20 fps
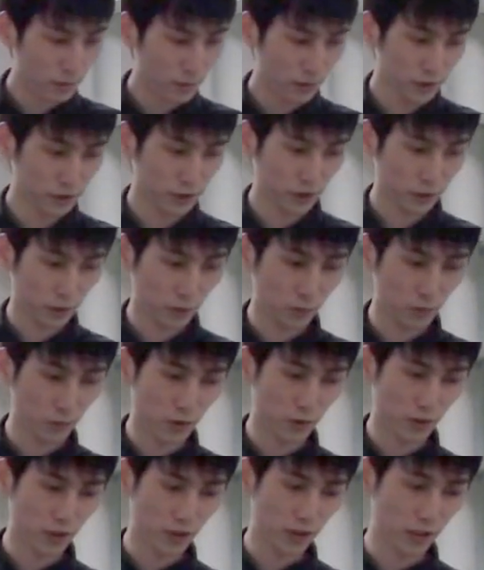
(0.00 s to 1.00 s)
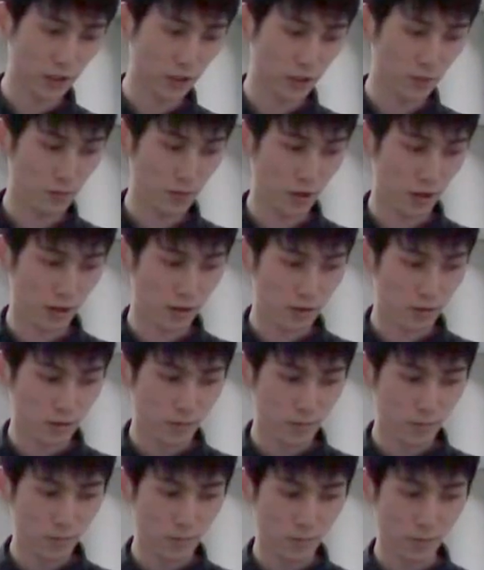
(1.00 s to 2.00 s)
ですがこの問題に対しては、
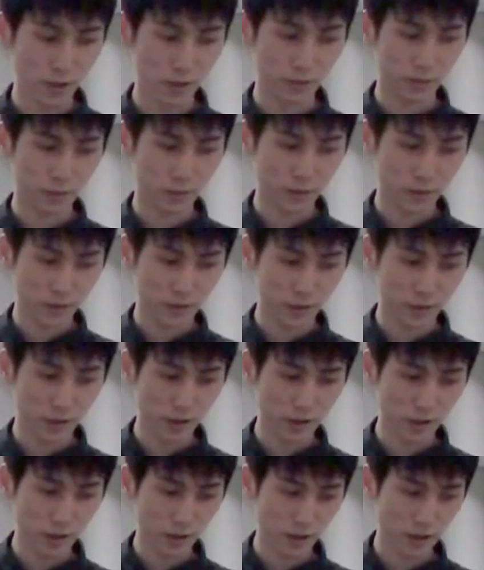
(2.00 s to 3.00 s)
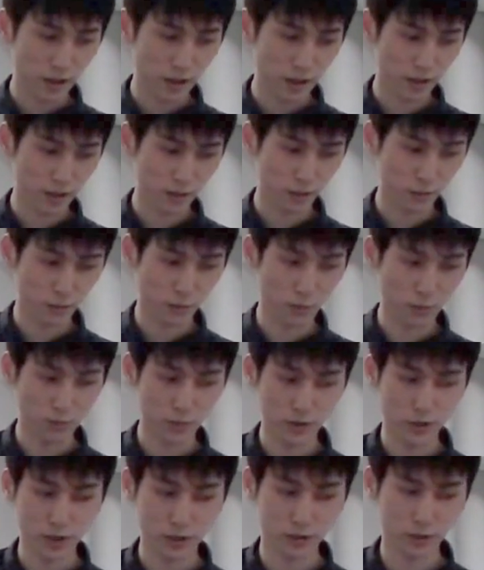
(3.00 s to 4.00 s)
構
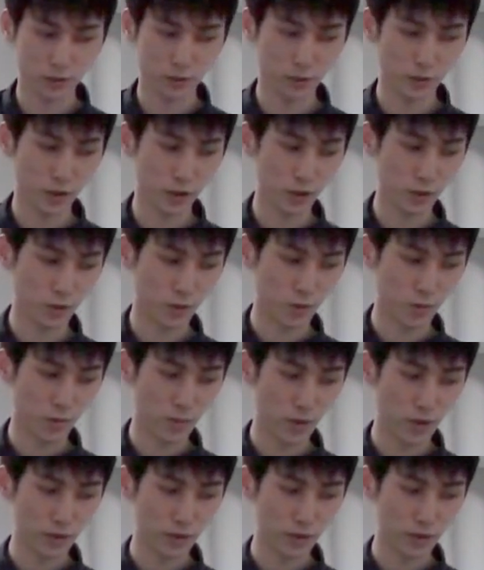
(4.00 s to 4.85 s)
文解析する際の、